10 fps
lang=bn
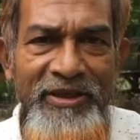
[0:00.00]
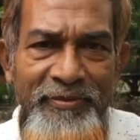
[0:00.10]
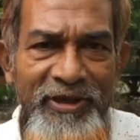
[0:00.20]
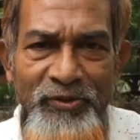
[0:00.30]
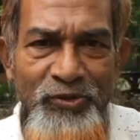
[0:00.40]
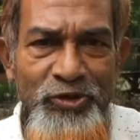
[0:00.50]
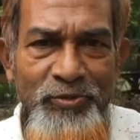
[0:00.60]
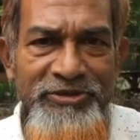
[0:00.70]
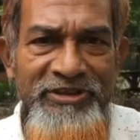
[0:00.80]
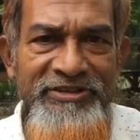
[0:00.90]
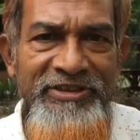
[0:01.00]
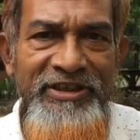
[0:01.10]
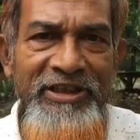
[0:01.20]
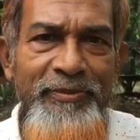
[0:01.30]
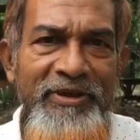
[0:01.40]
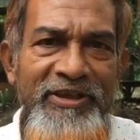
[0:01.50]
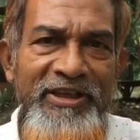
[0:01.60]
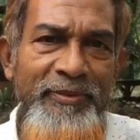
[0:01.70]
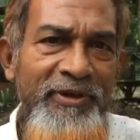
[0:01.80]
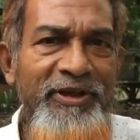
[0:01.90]
লিভারের কোনো সমস্যা আছে এই লিভারটা
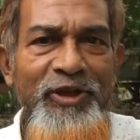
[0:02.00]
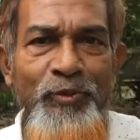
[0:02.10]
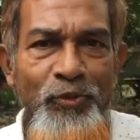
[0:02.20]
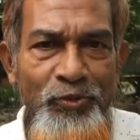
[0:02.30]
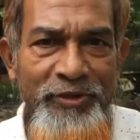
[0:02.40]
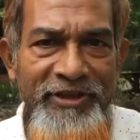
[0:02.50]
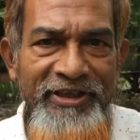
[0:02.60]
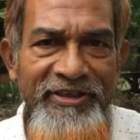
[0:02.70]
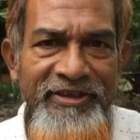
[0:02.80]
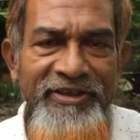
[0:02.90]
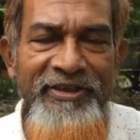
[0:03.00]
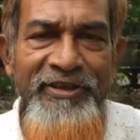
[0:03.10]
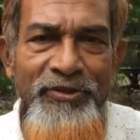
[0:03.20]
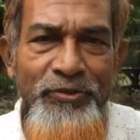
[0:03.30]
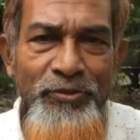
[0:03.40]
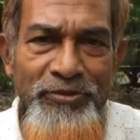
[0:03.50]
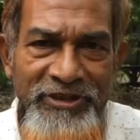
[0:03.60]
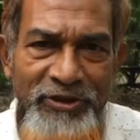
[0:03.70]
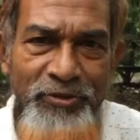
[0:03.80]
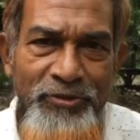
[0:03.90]
একেবারেই নির্মূল করে দেয় তো
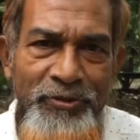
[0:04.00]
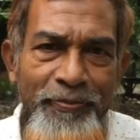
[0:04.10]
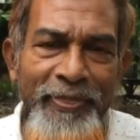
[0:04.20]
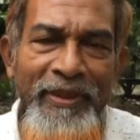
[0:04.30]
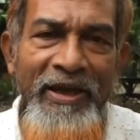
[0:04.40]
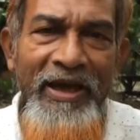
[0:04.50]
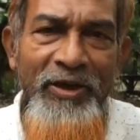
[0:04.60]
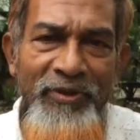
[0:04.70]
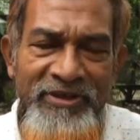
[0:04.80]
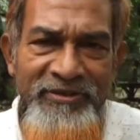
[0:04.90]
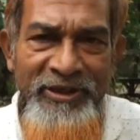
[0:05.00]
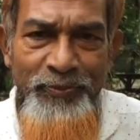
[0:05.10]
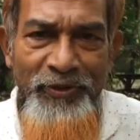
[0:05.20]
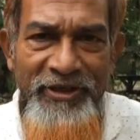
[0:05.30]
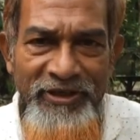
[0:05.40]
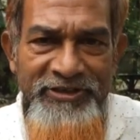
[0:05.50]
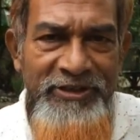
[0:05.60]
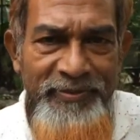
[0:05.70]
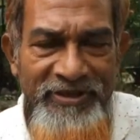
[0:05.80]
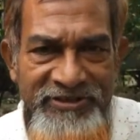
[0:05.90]
যাই হোক আবার এরপরের
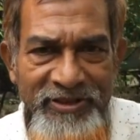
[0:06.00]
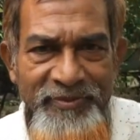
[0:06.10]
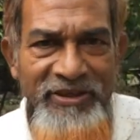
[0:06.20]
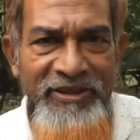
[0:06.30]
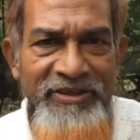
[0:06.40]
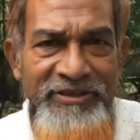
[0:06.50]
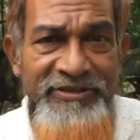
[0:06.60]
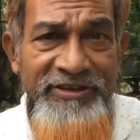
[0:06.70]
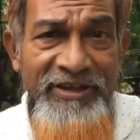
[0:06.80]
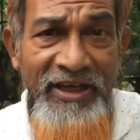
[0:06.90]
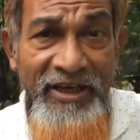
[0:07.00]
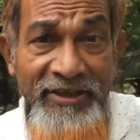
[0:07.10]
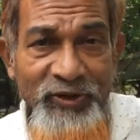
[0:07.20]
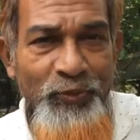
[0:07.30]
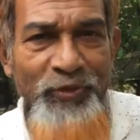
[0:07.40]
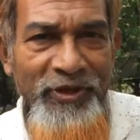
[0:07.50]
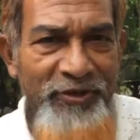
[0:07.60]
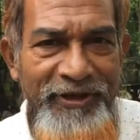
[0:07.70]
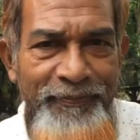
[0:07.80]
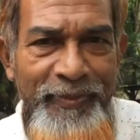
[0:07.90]
স্টেপে আসি আমরা যেতে আরেকটা উপকার
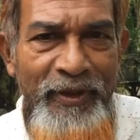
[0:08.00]
হয়